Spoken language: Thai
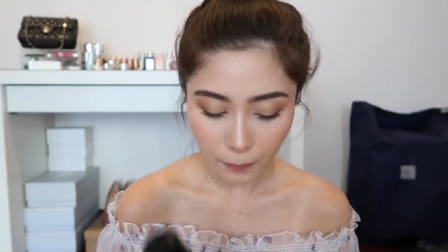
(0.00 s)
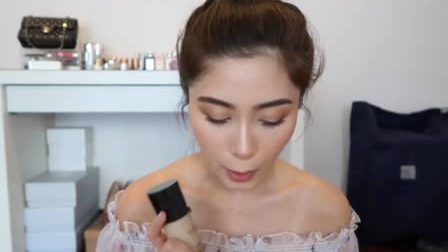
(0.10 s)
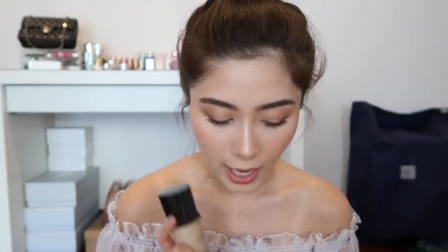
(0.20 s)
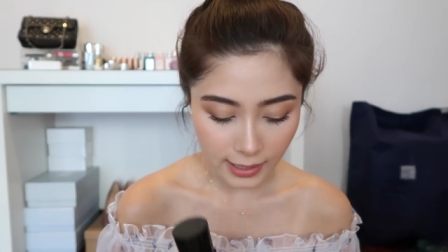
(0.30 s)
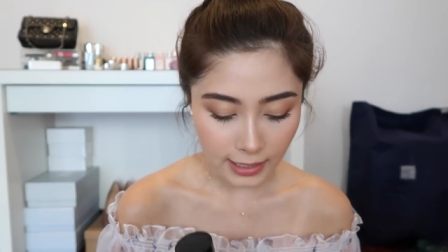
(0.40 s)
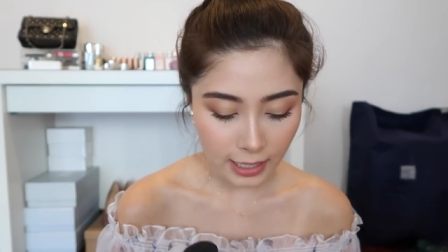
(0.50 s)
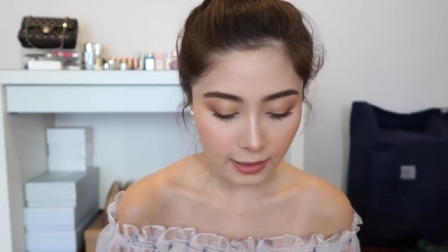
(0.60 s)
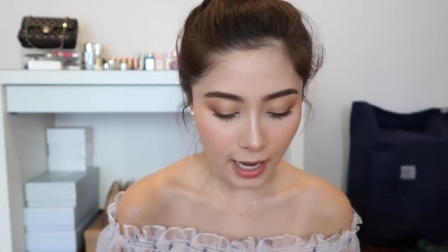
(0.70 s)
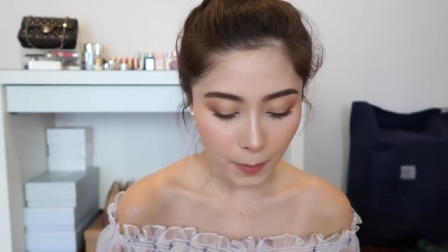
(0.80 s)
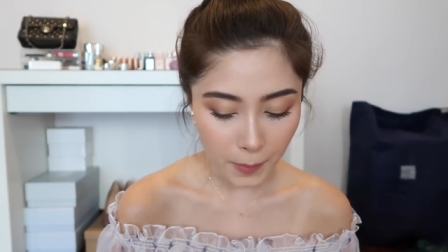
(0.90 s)
แบรนด์ที่นิก
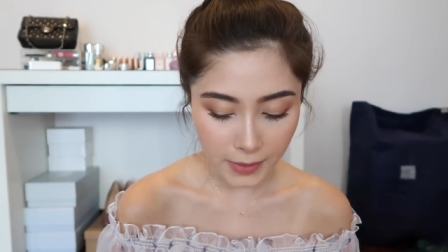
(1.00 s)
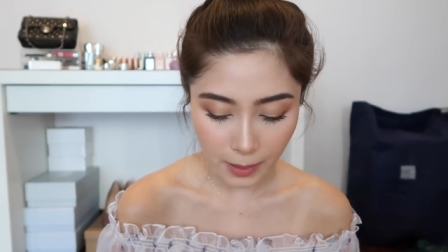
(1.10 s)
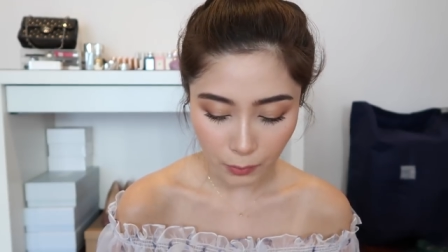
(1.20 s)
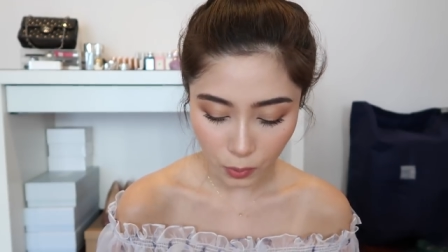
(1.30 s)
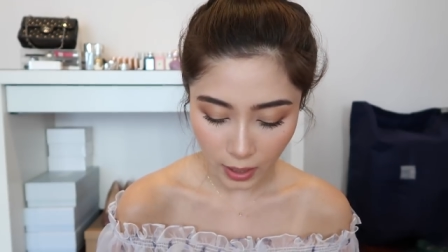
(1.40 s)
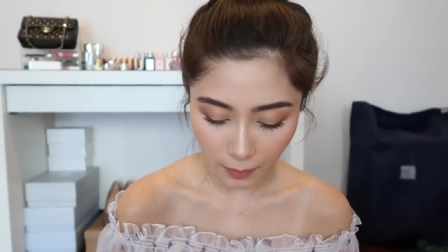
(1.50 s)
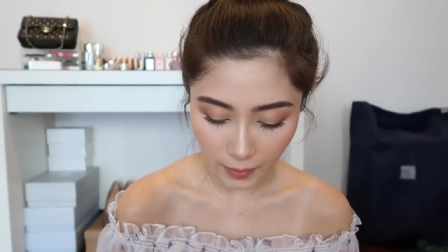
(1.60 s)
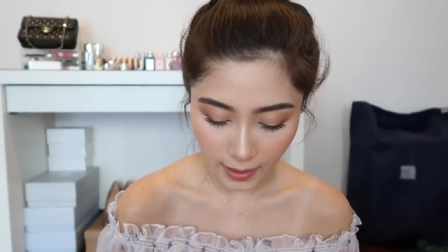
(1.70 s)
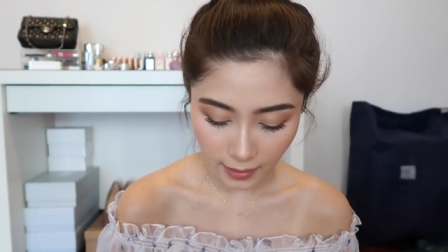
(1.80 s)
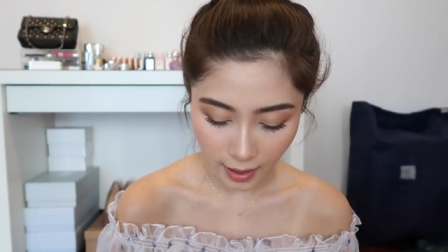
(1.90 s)
กี้ใช้เป็นประจำทุกครั้ง
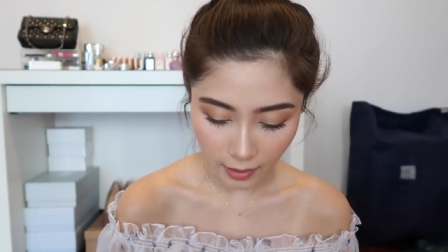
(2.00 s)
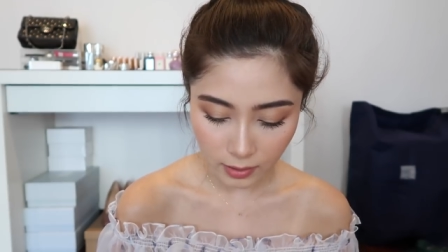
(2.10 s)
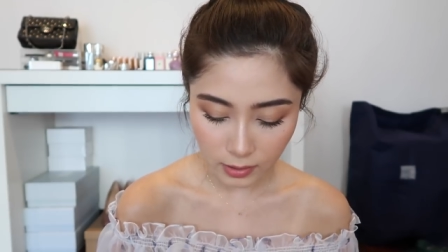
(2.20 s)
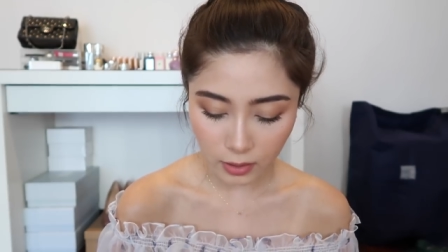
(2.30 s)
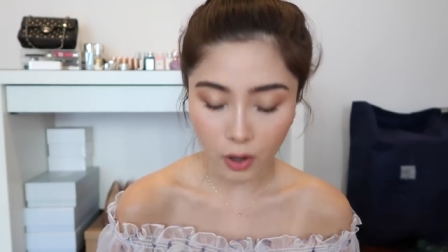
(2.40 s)
เหมือนกันค่ะก็คือ